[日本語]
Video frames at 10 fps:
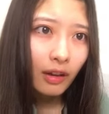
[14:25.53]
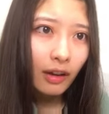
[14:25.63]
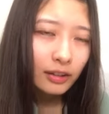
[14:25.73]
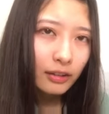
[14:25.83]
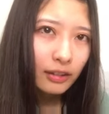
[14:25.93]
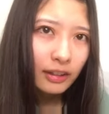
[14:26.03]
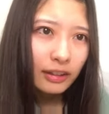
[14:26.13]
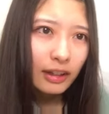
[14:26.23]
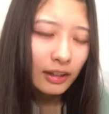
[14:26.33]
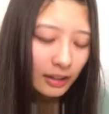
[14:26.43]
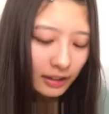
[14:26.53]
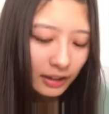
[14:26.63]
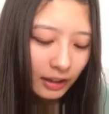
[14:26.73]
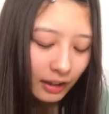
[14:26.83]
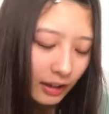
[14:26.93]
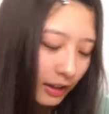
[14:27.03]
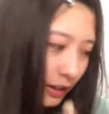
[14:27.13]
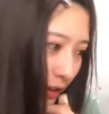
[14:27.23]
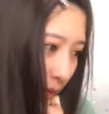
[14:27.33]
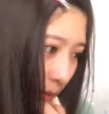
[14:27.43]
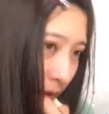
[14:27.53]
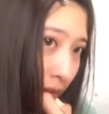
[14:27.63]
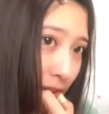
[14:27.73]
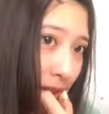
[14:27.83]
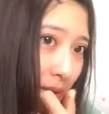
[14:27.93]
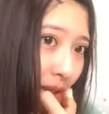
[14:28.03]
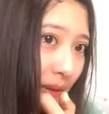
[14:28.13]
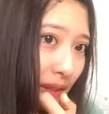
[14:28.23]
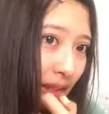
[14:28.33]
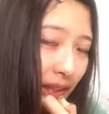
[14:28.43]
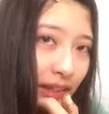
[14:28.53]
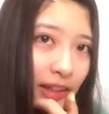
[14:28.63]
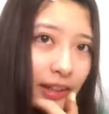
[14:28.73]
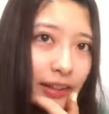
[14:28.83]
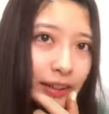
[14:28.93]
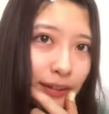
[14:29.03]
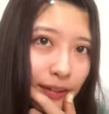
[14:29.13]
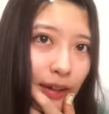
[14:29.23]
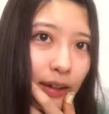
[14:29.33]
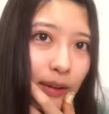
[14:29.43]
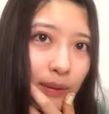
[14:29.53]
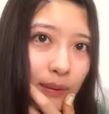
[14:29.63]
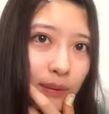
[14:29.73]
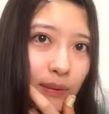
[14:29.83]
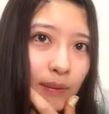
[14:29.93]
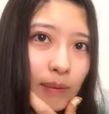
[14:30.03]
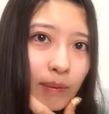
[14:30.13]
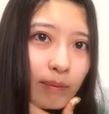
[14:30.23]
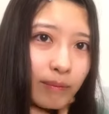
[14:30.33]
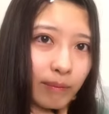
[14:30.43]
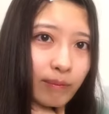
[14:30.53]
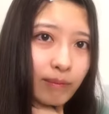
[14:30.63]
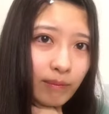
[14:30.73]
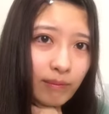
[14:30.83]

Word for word: あそうなんだ会員時代に早いんだ。まあうちはまだまだ先なんですけどね。うん